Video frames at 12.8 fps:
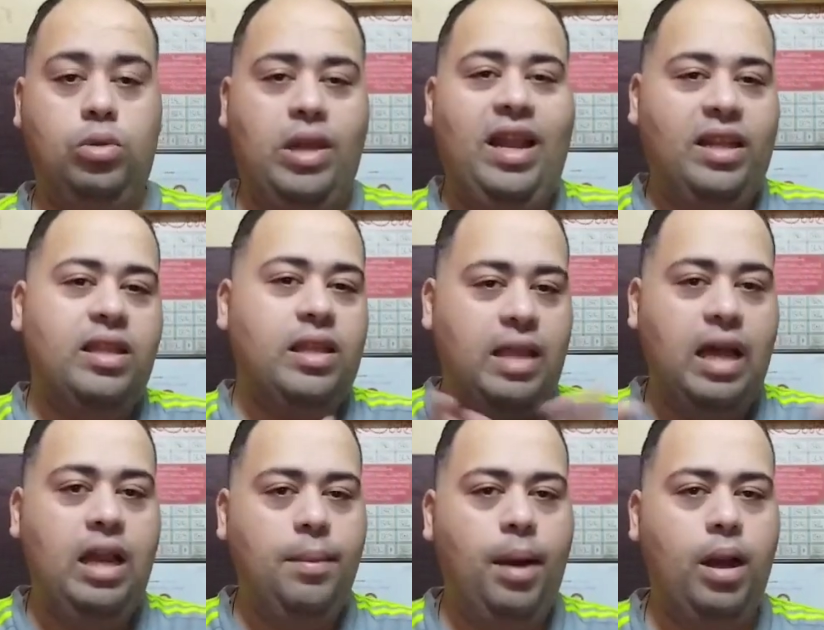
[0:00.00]
يعني
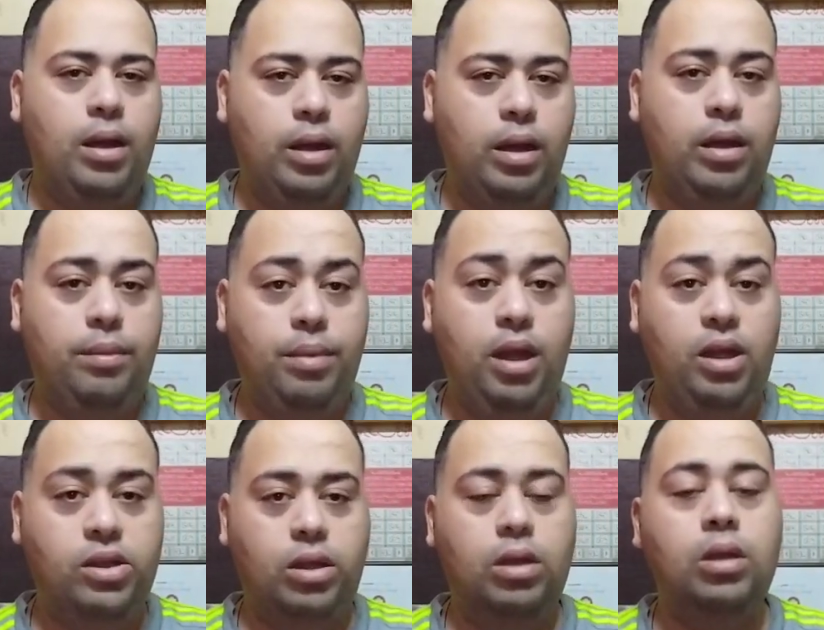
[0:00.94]
تتكلم عن اللي
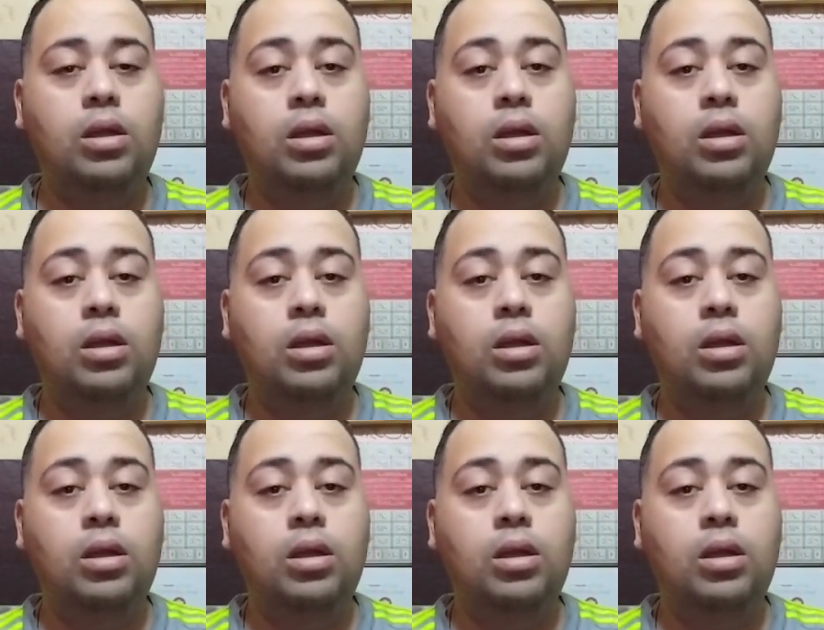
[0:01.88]
بيحصل